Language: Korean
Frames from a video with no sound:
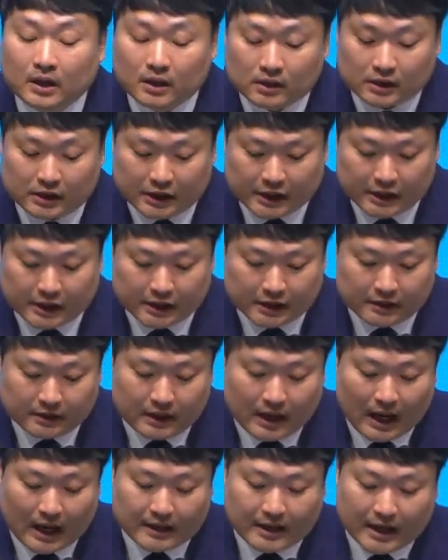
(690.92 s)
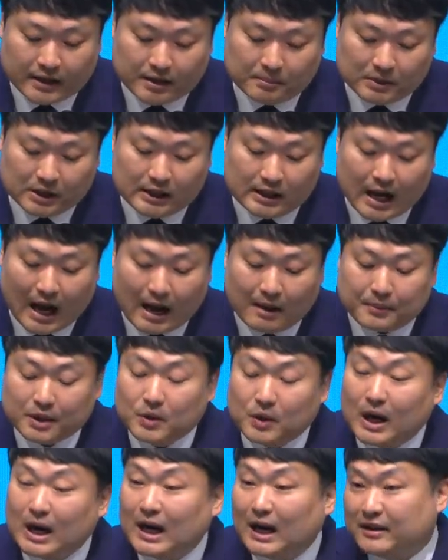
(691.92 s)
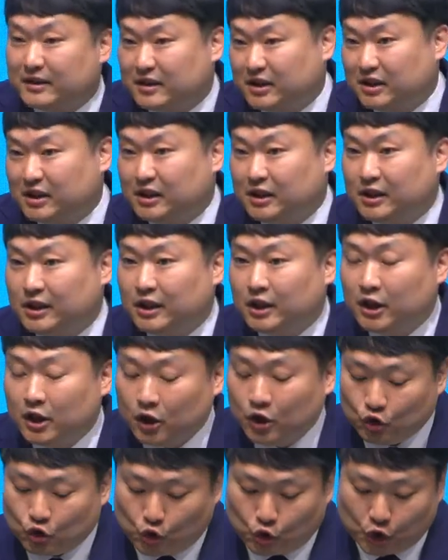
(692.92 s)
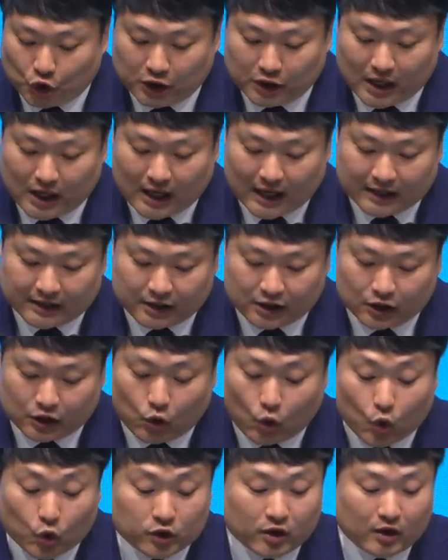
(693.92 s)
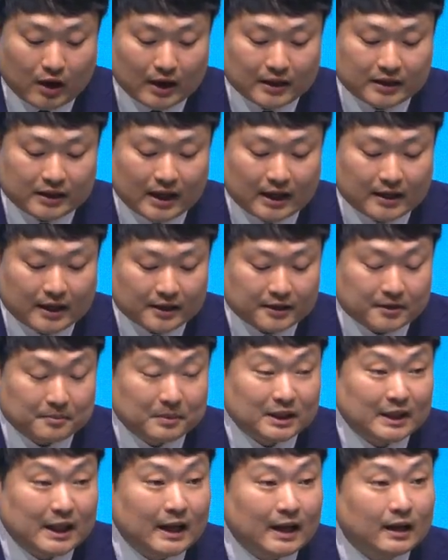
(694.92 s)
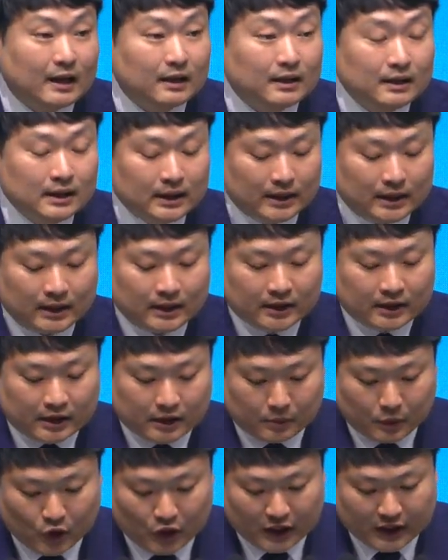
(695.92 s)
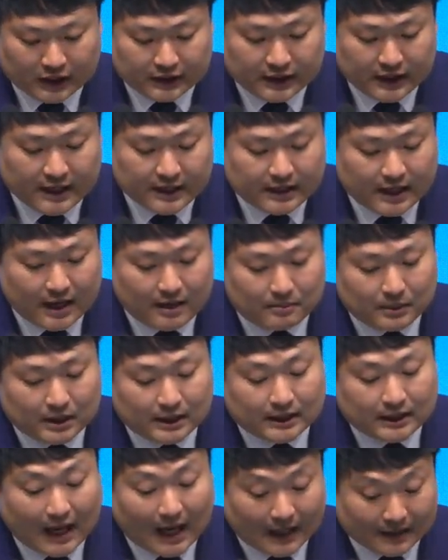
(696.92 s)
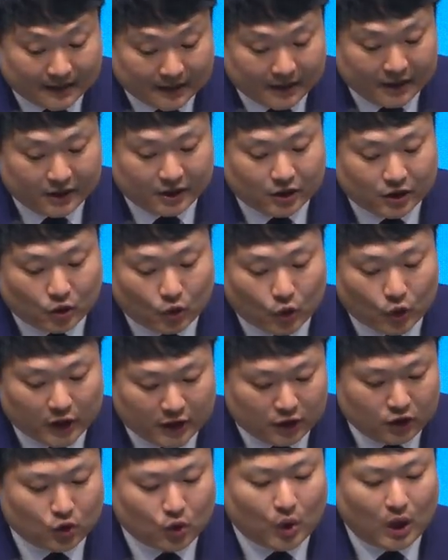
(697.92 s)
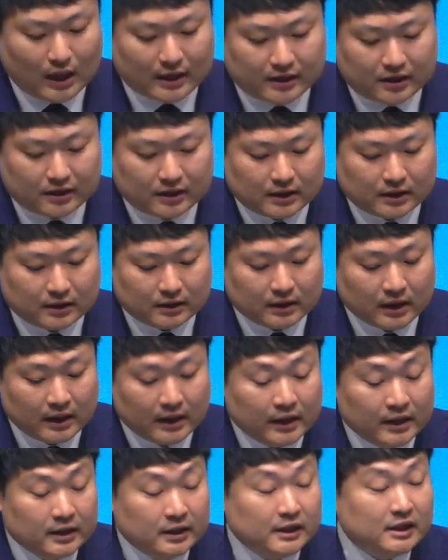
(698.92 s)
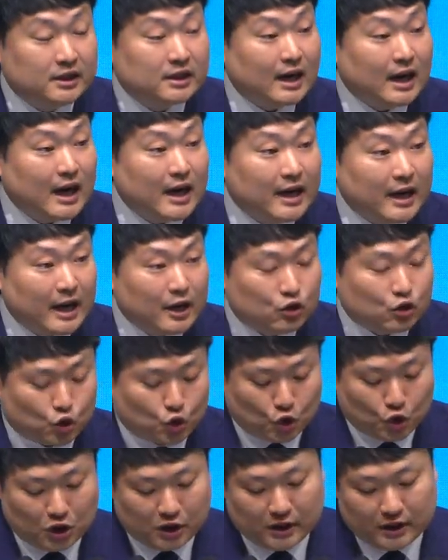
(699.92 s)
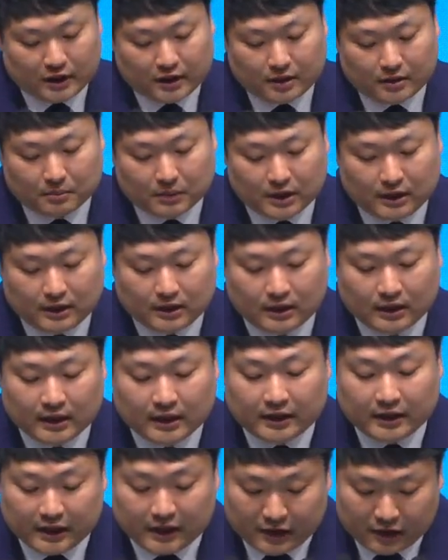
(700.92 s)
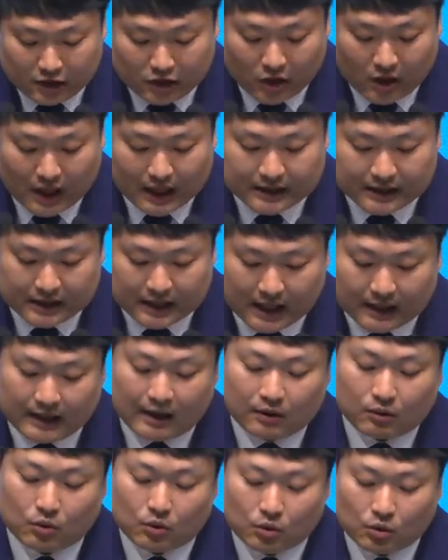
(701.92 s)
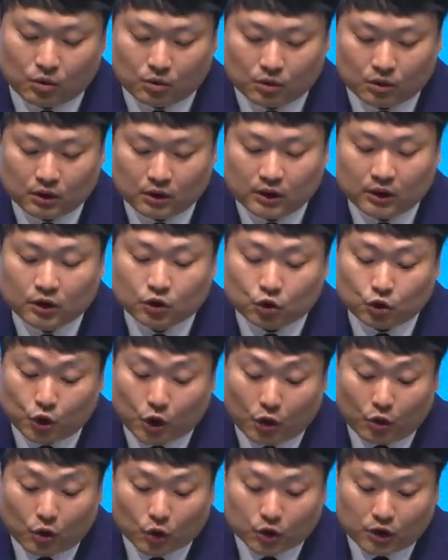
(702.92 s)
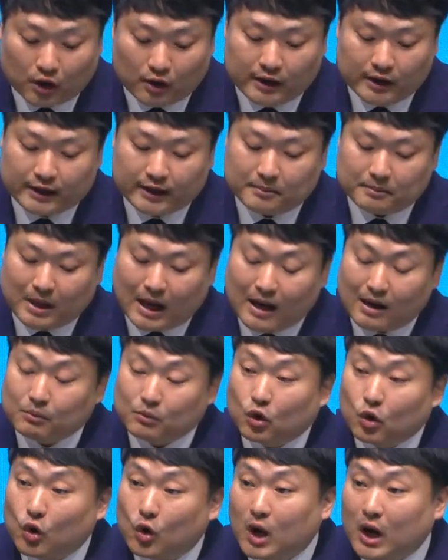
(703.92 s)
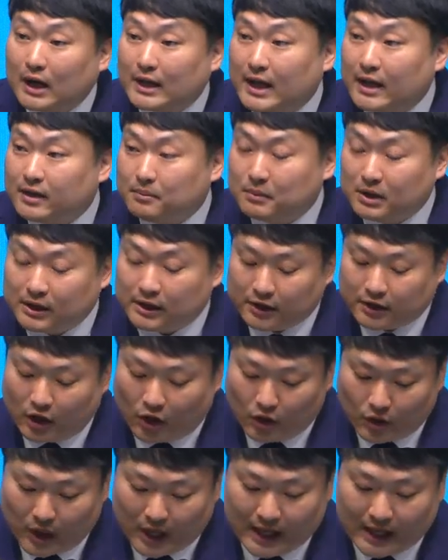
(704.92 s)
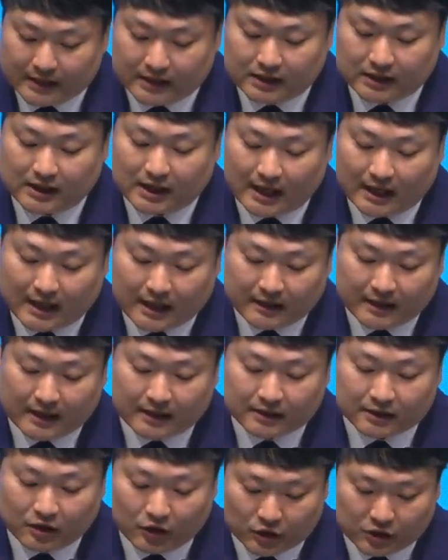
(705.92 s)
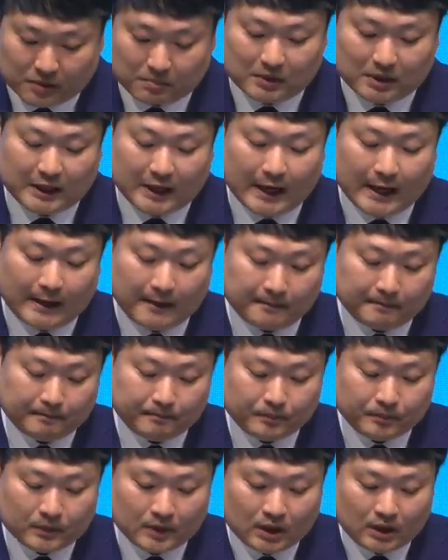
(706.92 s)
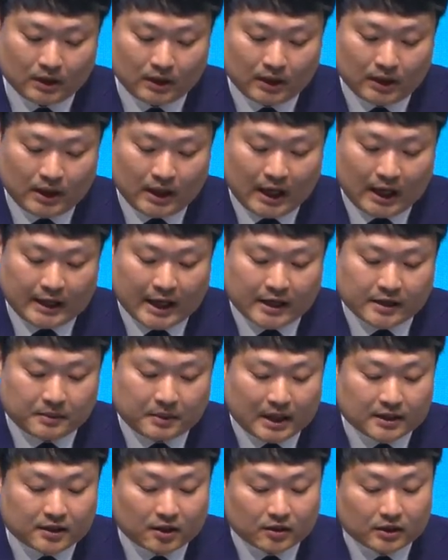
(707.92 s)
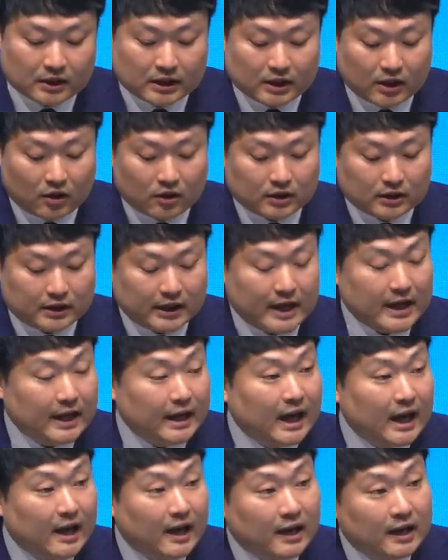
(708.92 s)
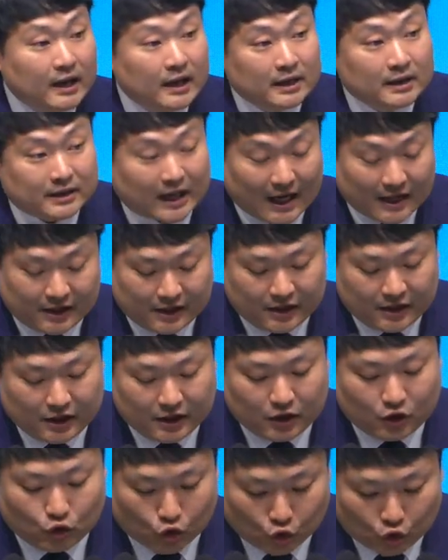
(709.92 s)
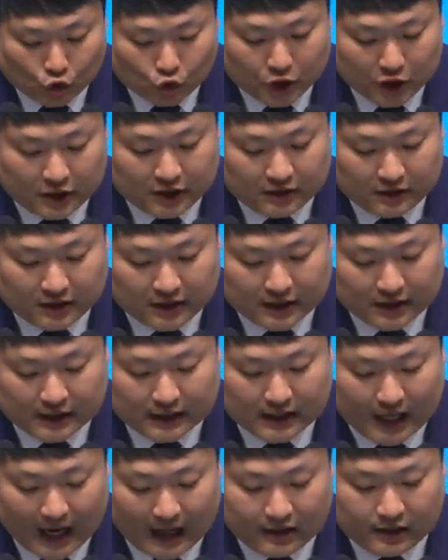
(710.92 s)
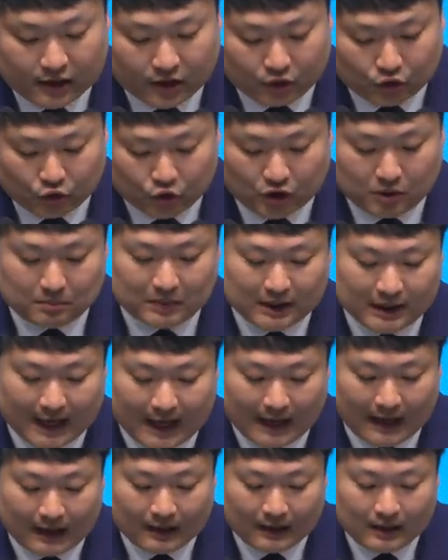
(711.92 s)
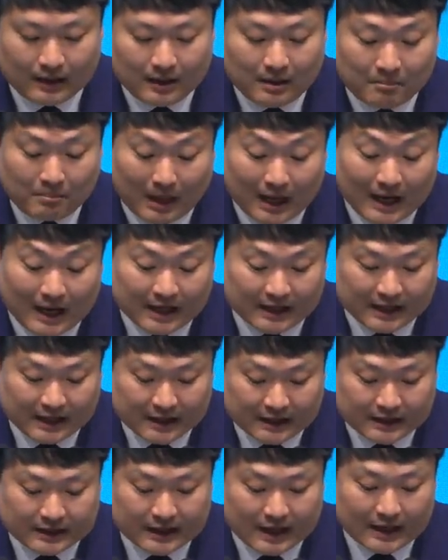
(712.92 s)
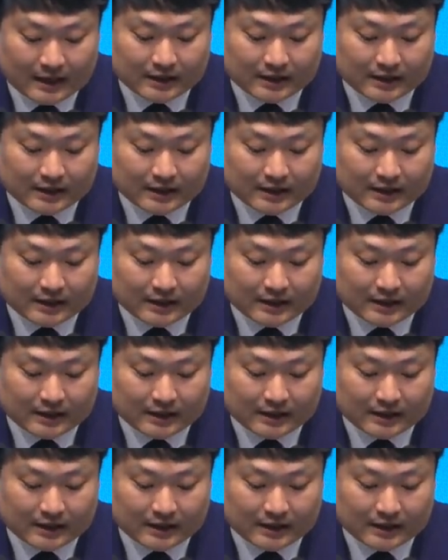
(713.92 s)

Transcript: 그들은 하나님을 아비와 같이 주인과 같이 공경하지 않았습니다. 그분이 그들의 삶을 다스리시고 인도하시는 이스라엘의 주인이심을 인정하지 않았고 두렵고 떨리는 마음으로 하나님을 경외하지 않았다는 것입니다. 하나님께서는 그런 그들에게 자신이 누구이신지를 알려주십니다. 말라기 1장